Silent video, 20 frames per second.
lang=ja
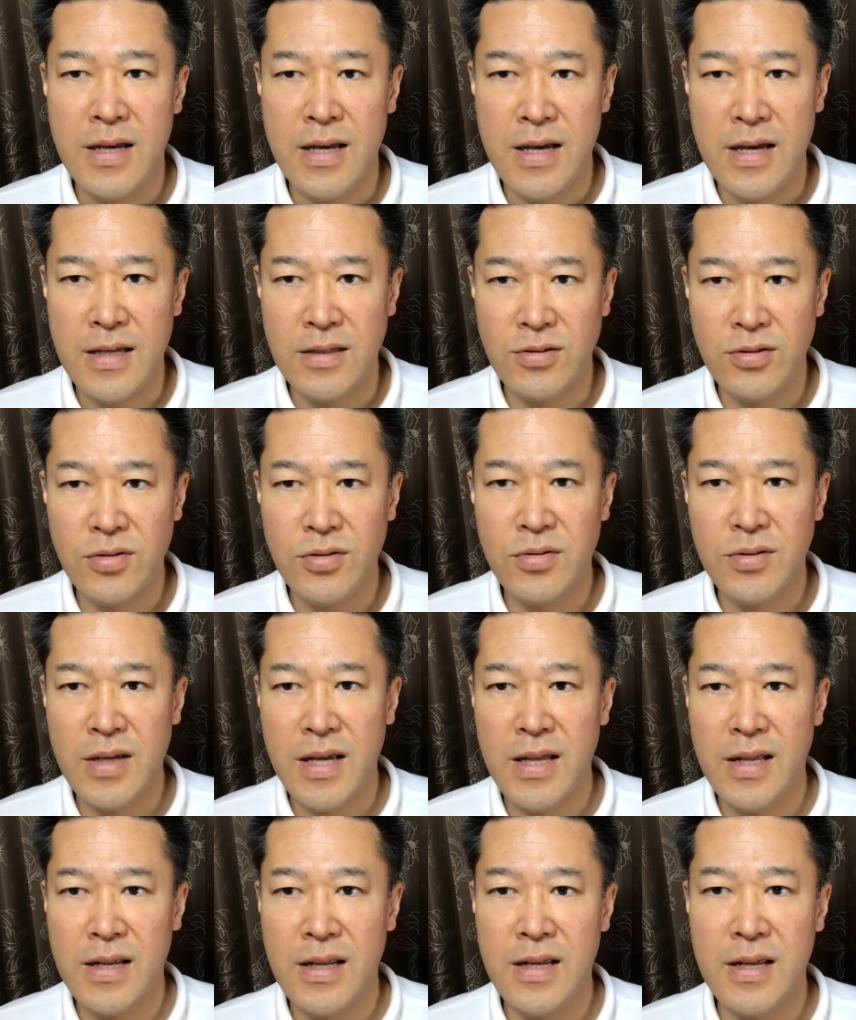え続
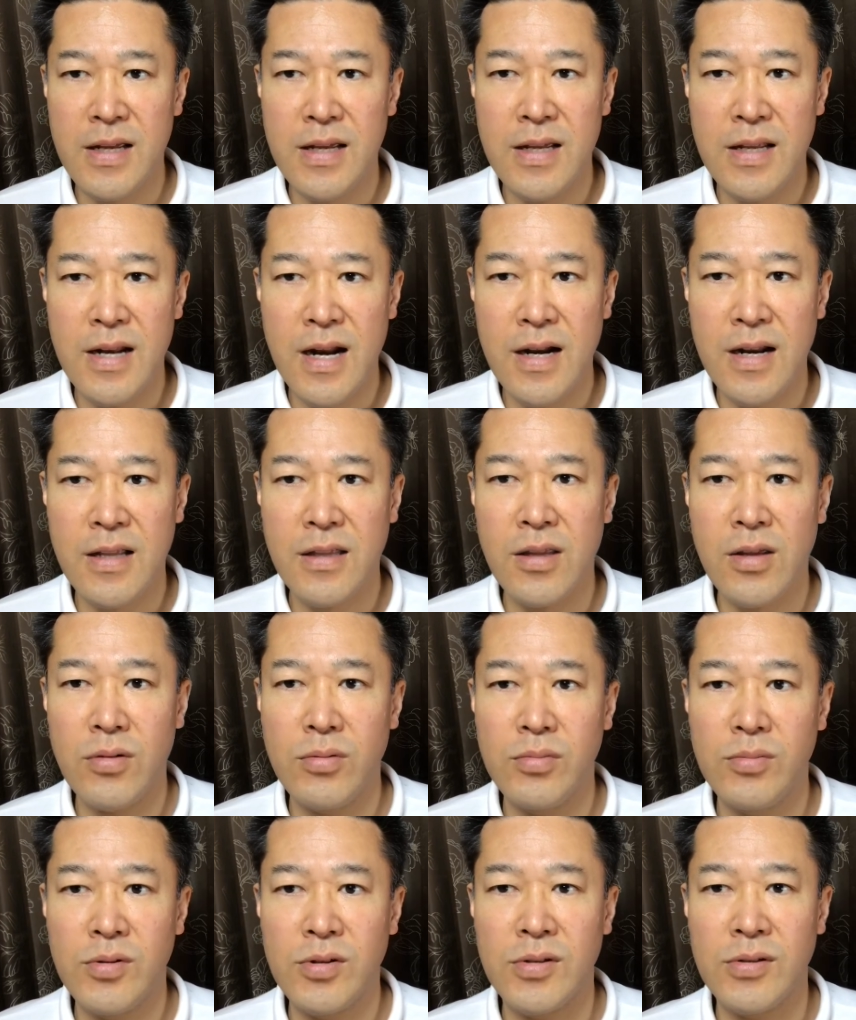けられて
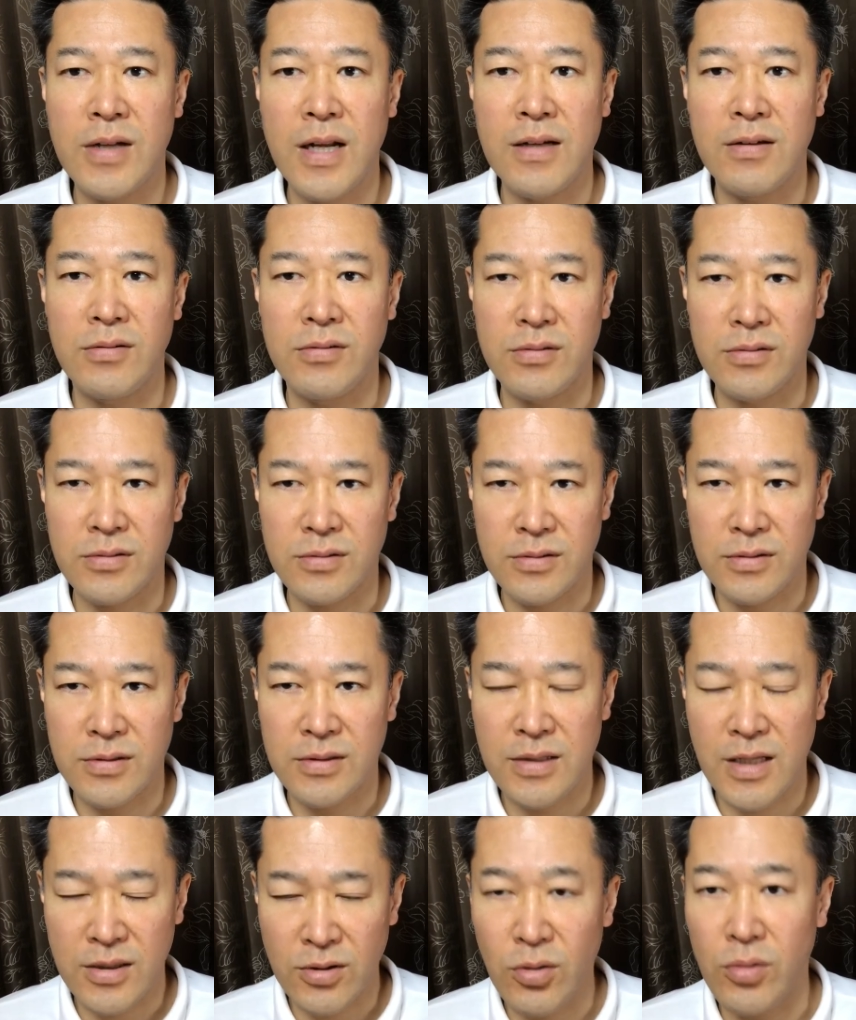るものなの
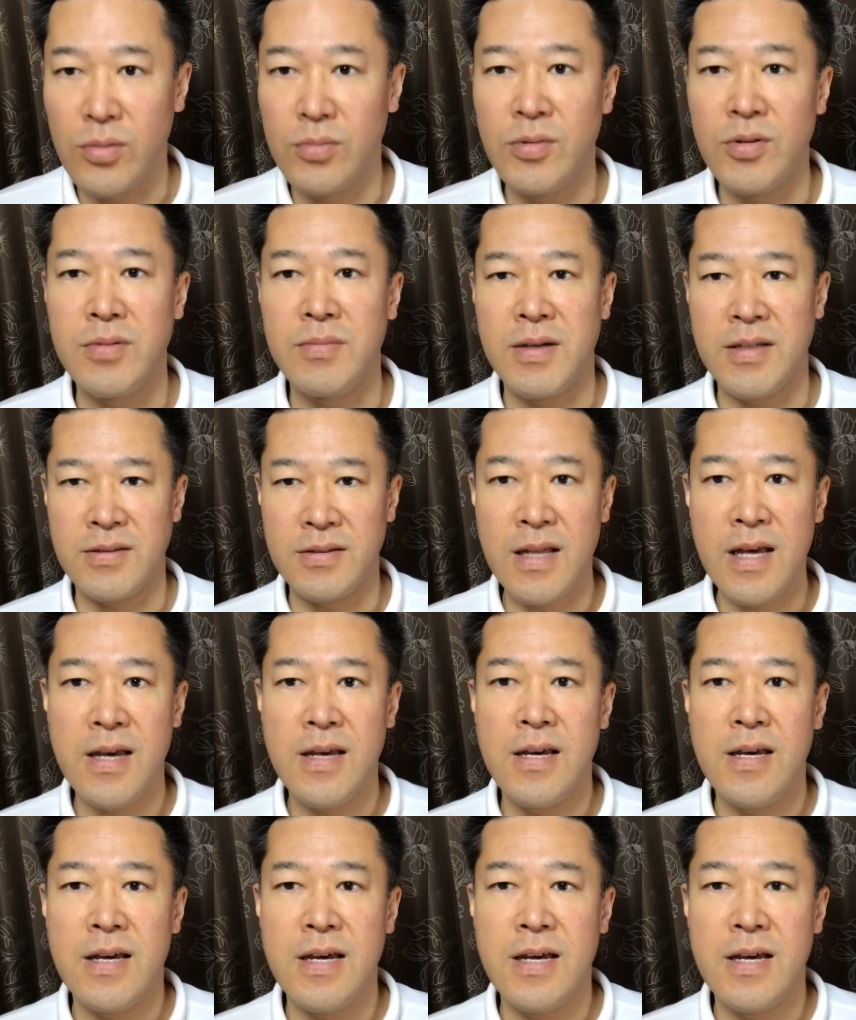だと思いますね、